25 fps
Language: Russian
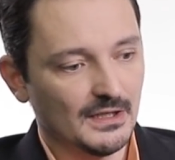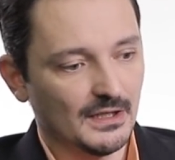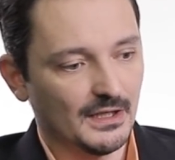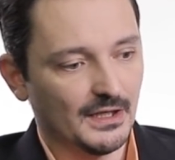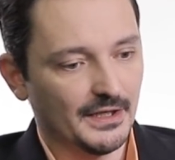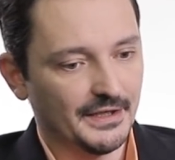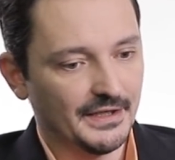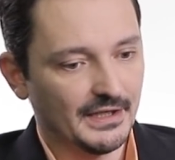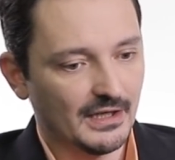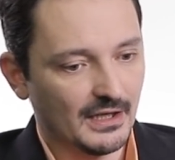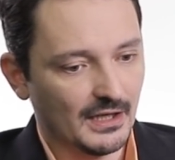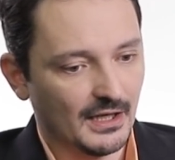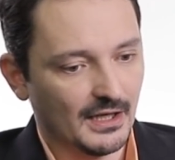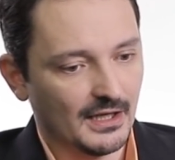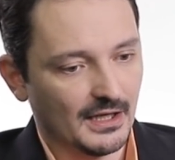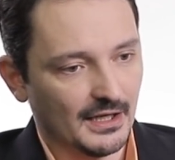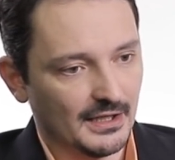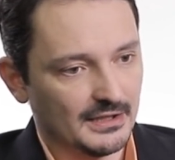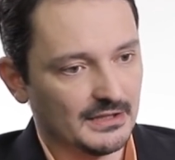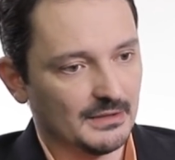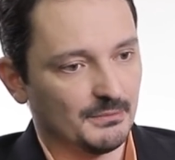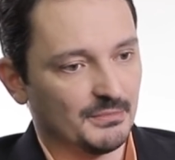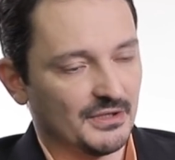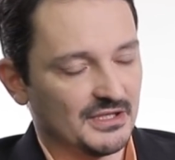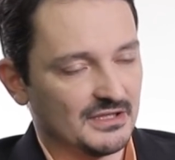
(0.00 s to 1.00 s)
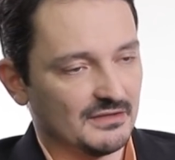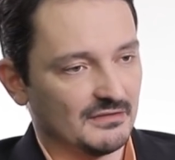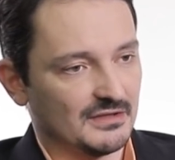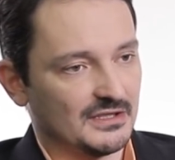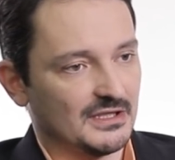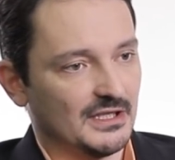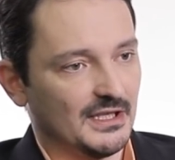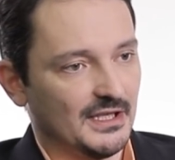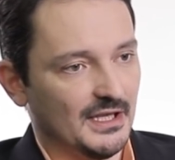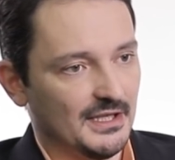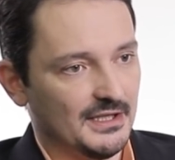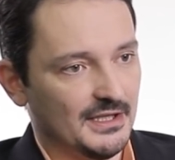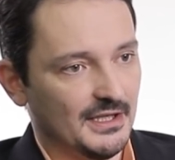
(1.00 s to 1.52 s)
а, и как это
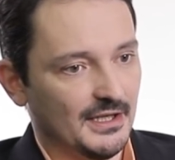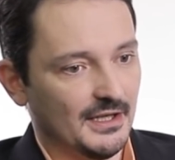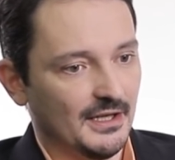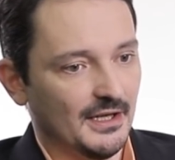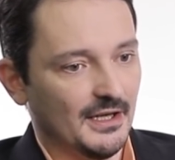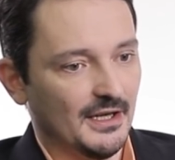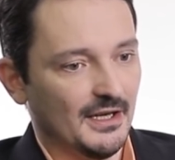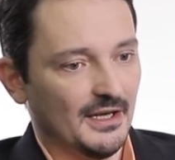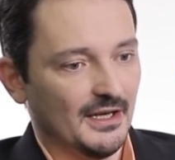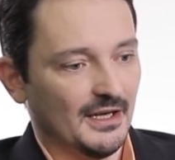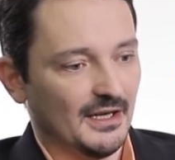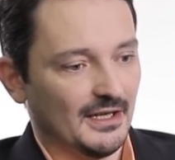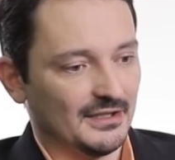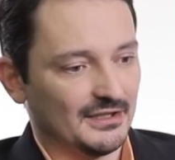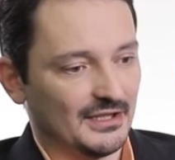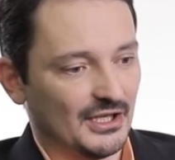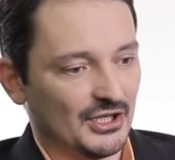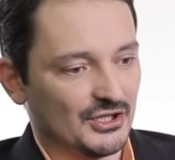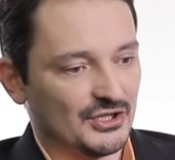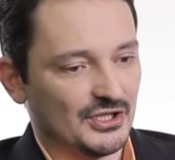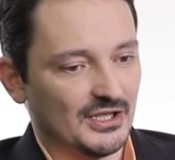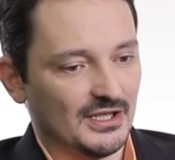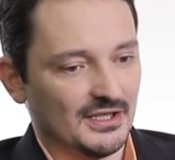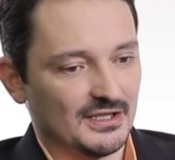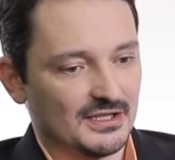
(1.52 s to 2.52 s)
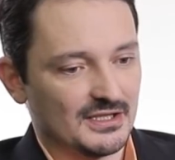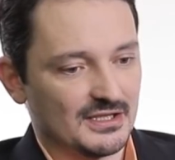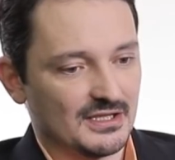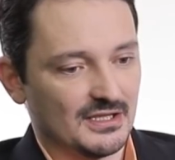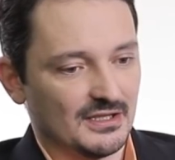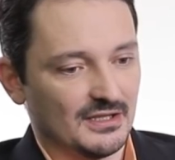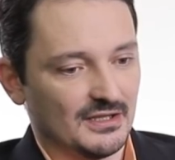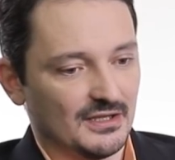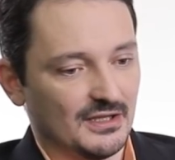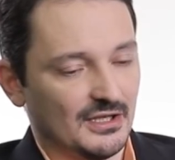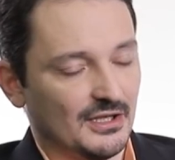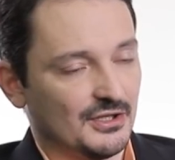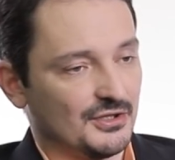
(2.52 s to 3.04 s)
противостояние
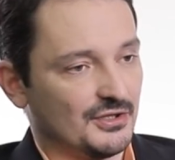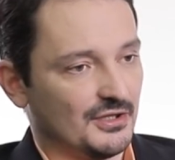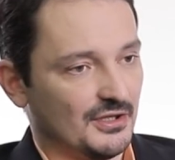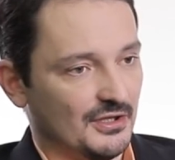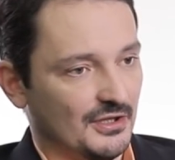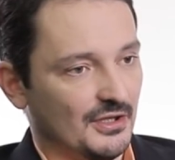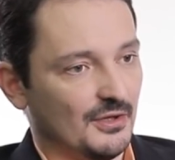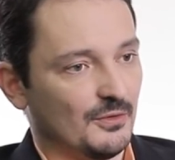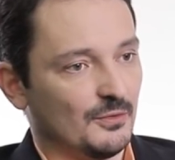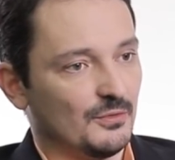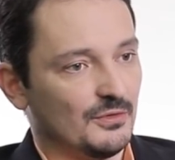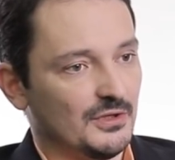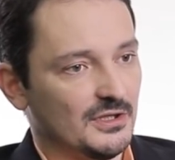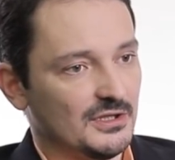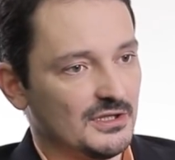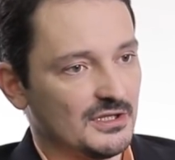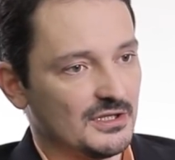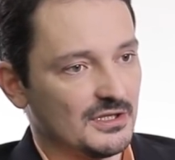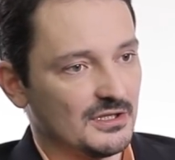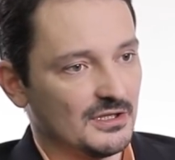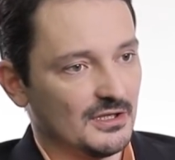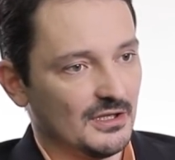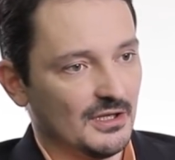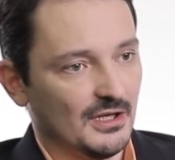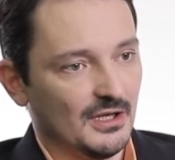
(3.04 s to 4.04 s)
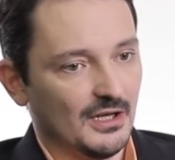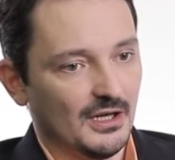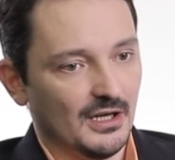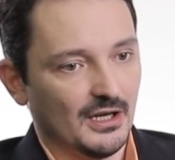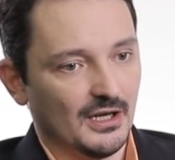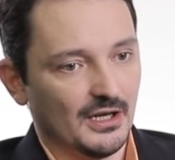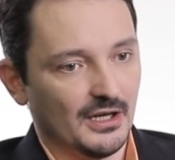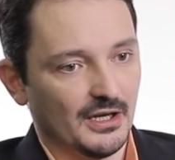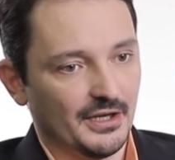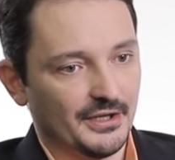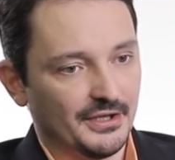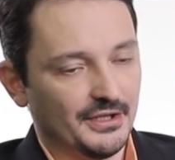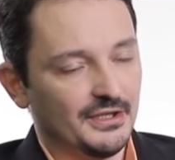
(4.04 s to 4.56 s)
отражается на ширине улиц
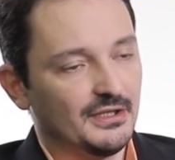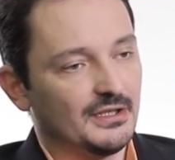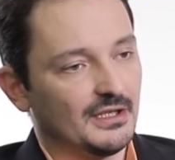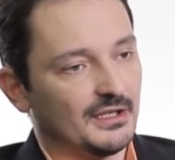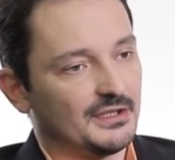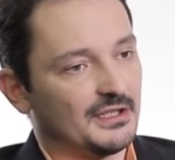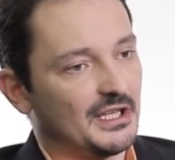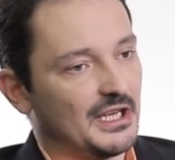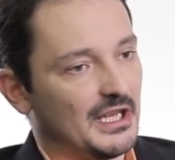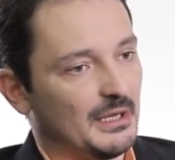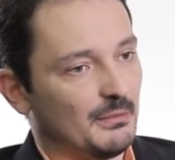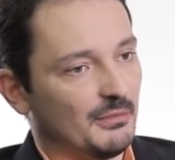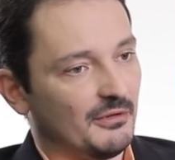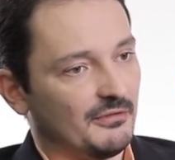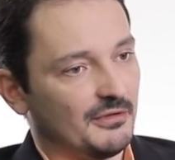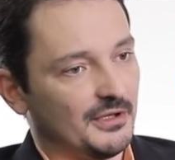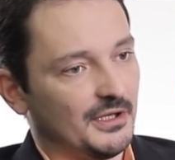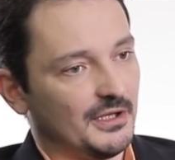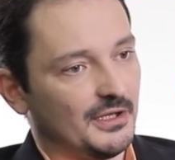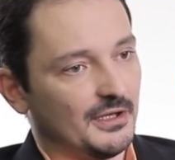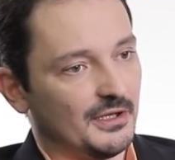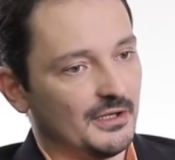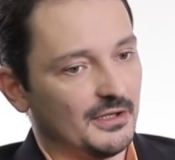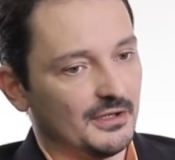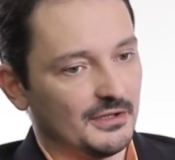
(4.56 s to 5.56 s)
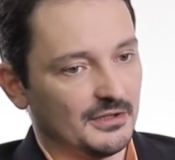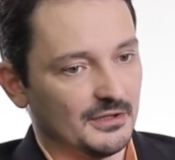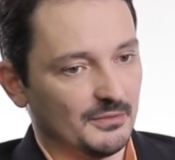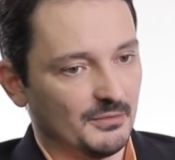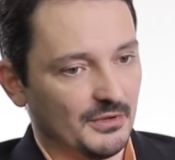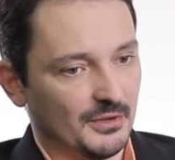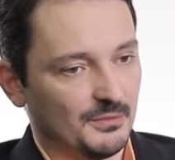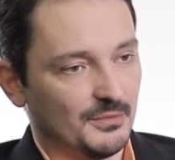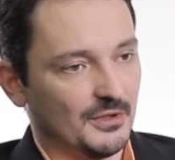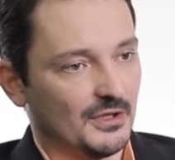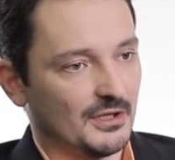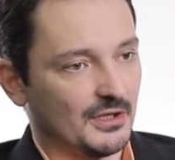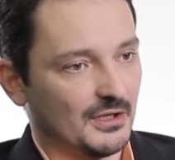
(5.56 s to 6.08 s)
а, и на требованиях,
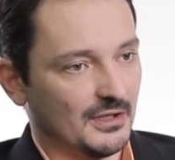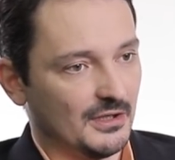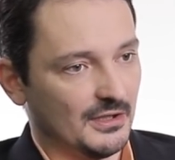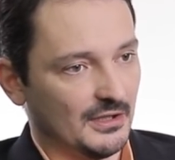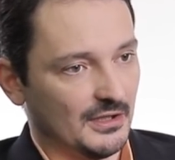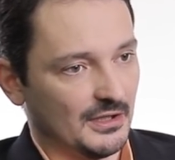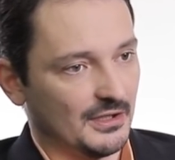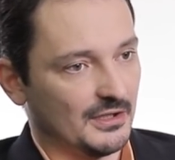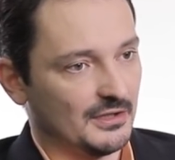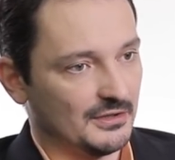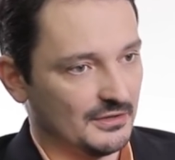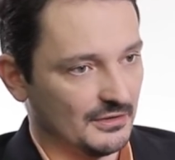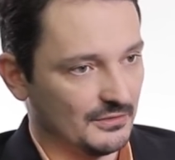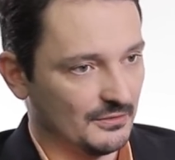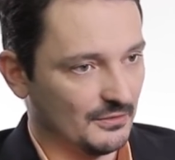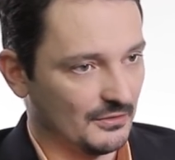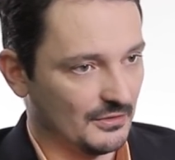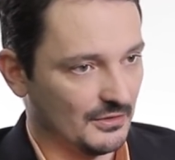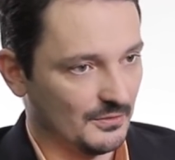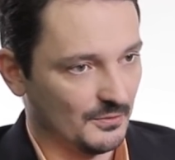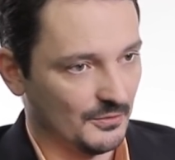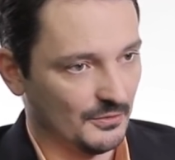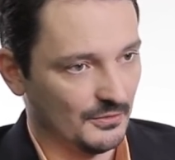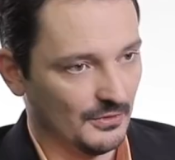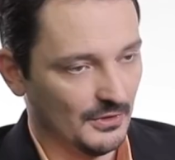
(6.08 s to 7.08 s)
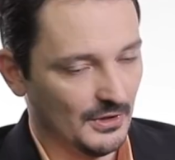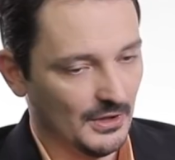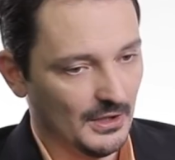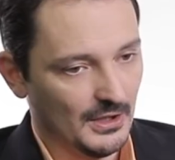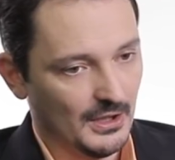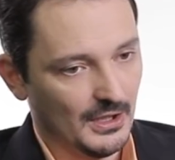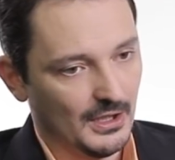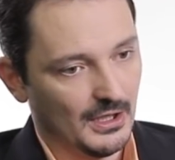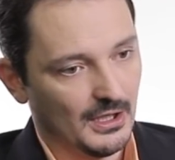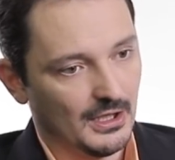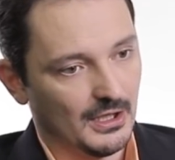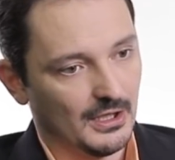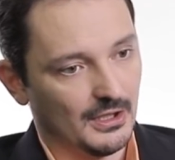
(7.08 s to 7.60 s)
например, к архитектурному
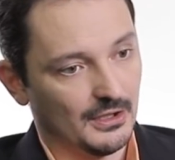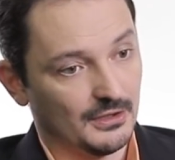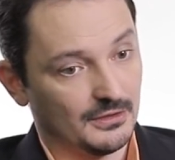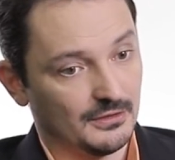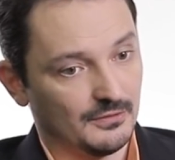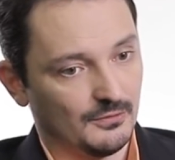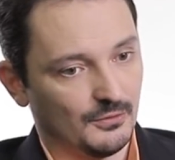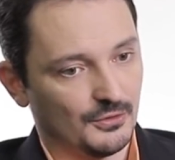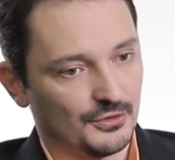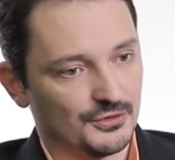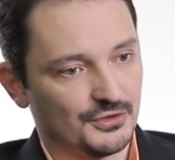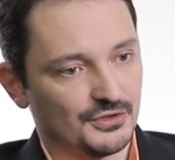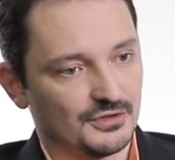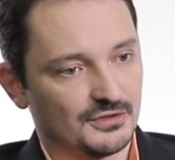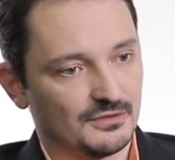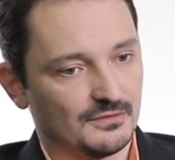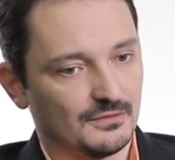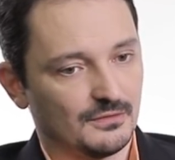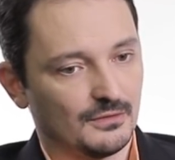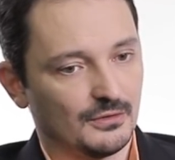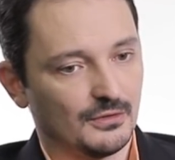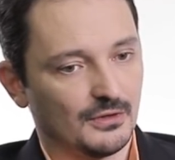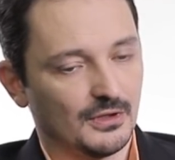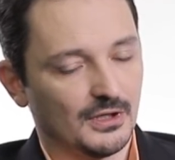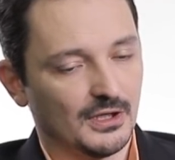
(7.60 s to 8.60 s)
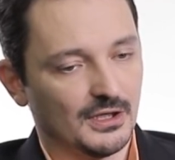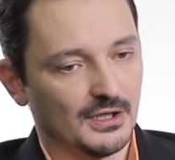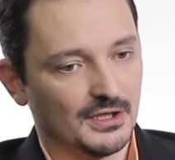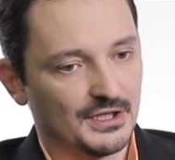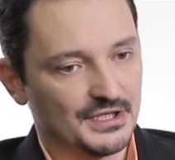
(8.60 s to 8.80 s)
а, творчеству.